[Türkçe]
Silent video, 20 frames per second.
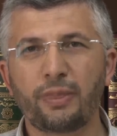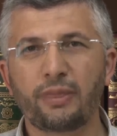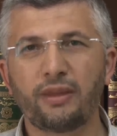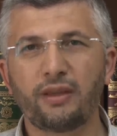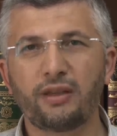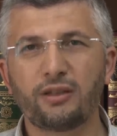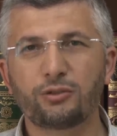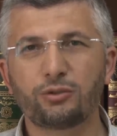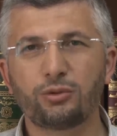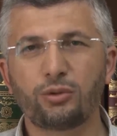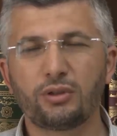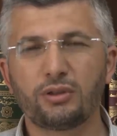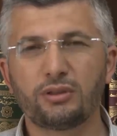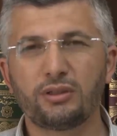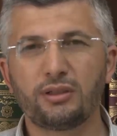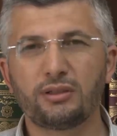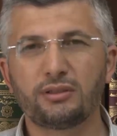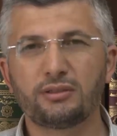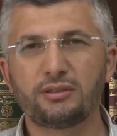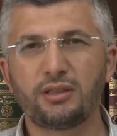Daha sonra
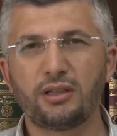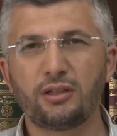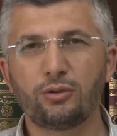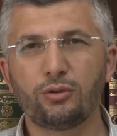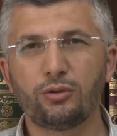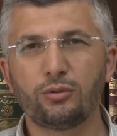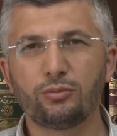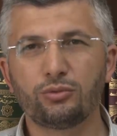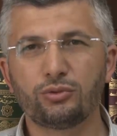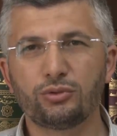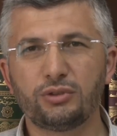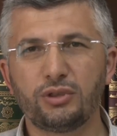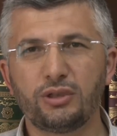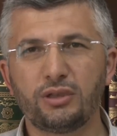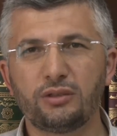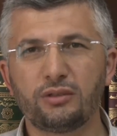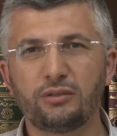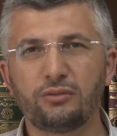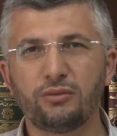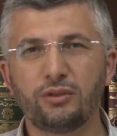da sağ
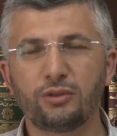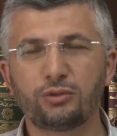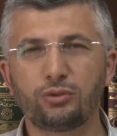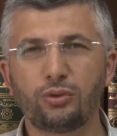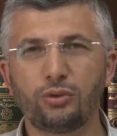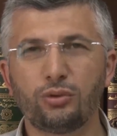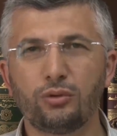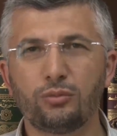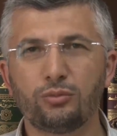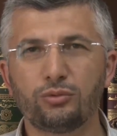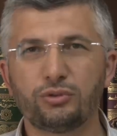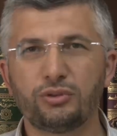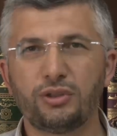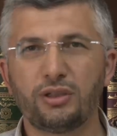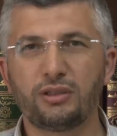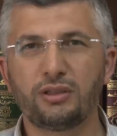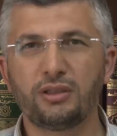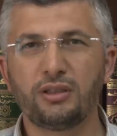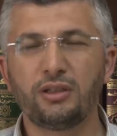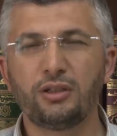omuzdan ve sol
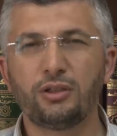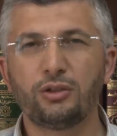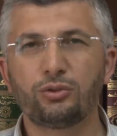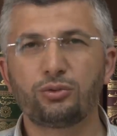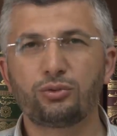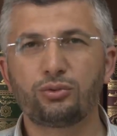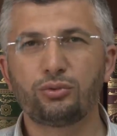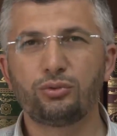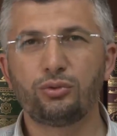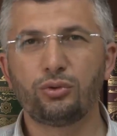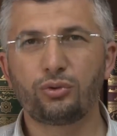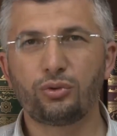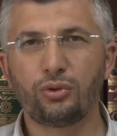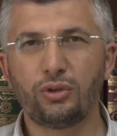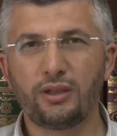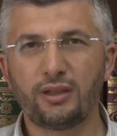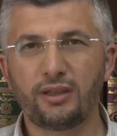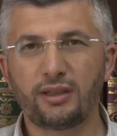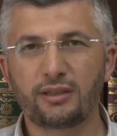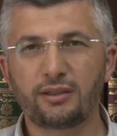omuzdan su
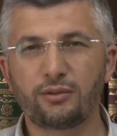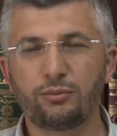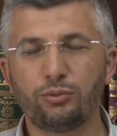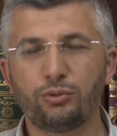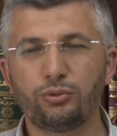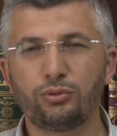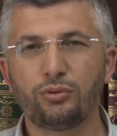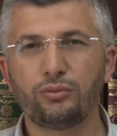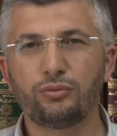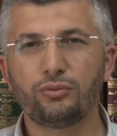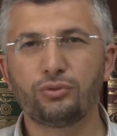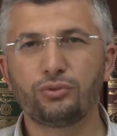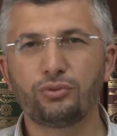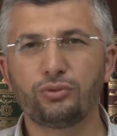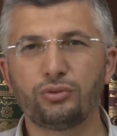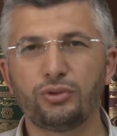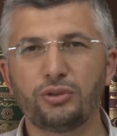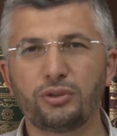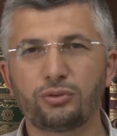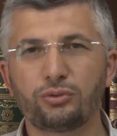dökülerek bütün
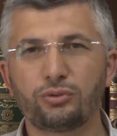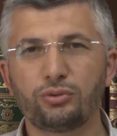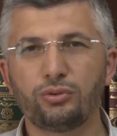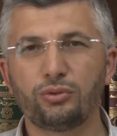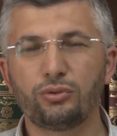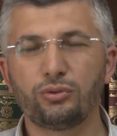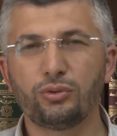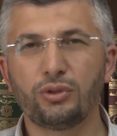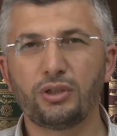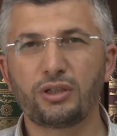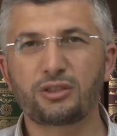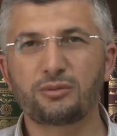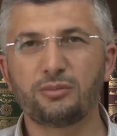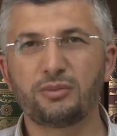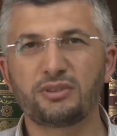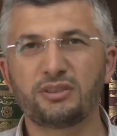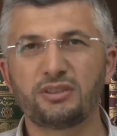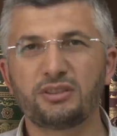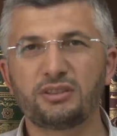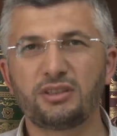vücuda suyun
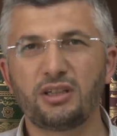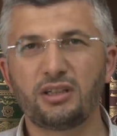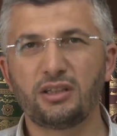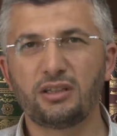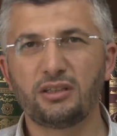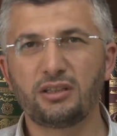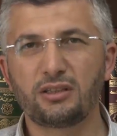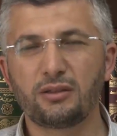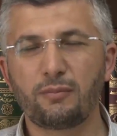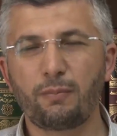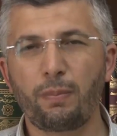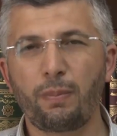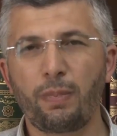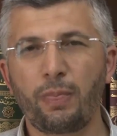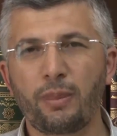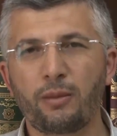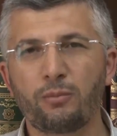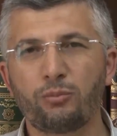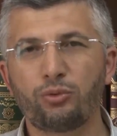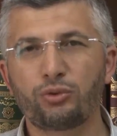ulaşması sağlanır.
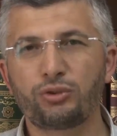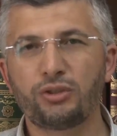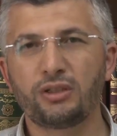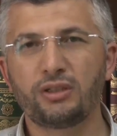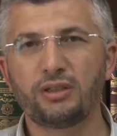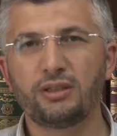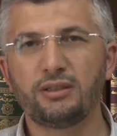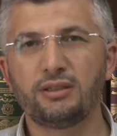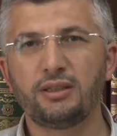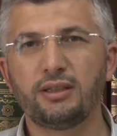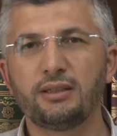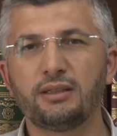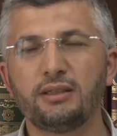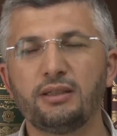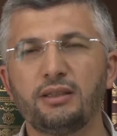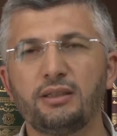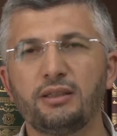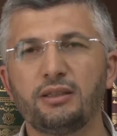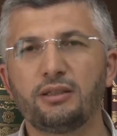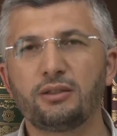Bu şekilde
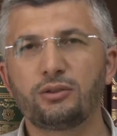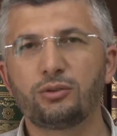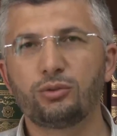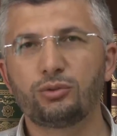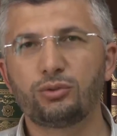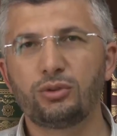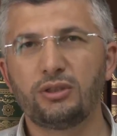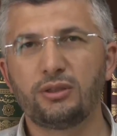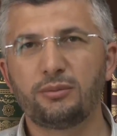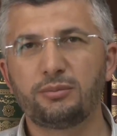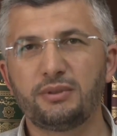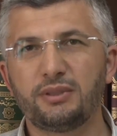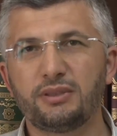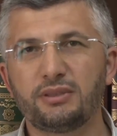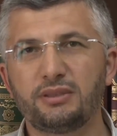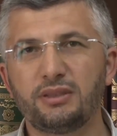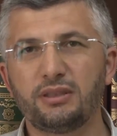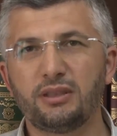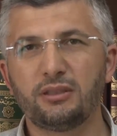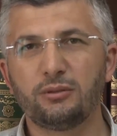gusül
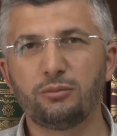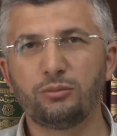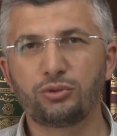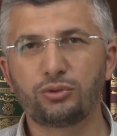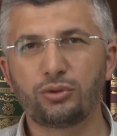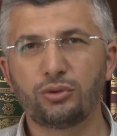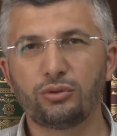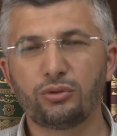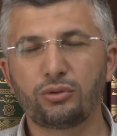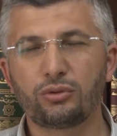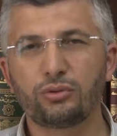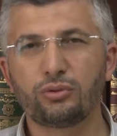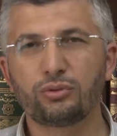abdesti alınmış olunur.